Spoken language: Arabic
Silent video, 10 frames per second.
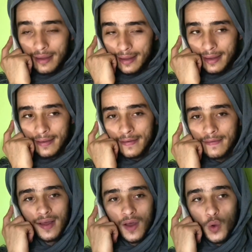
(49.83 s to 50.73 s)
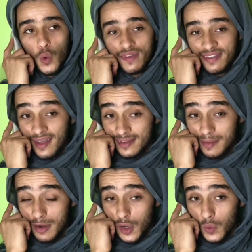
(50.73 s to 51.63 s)
ايه
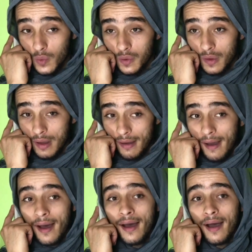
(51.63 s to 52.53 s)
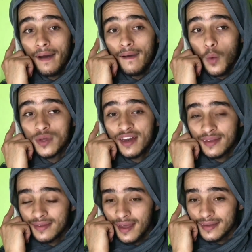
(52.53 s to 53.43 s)
وصدقتي منه اه واش اللي
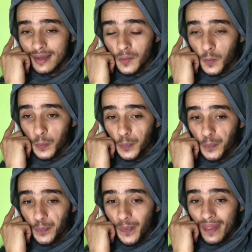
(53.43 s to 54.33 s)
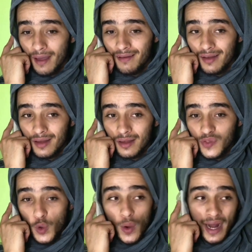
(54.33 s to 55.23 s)
صدقتي
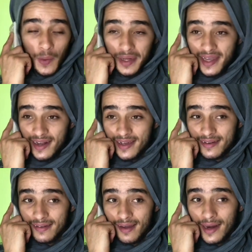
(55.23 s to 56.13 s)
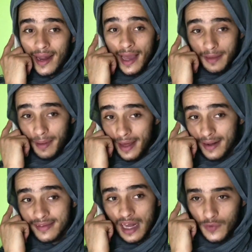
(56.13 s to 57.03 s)
الدواره والكرعين الله
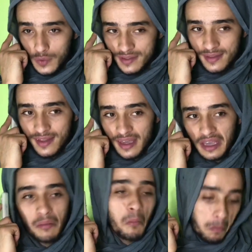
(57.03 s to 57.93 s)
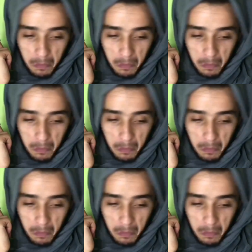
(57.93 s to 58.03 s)
يبارك تعرفي واش تصدقي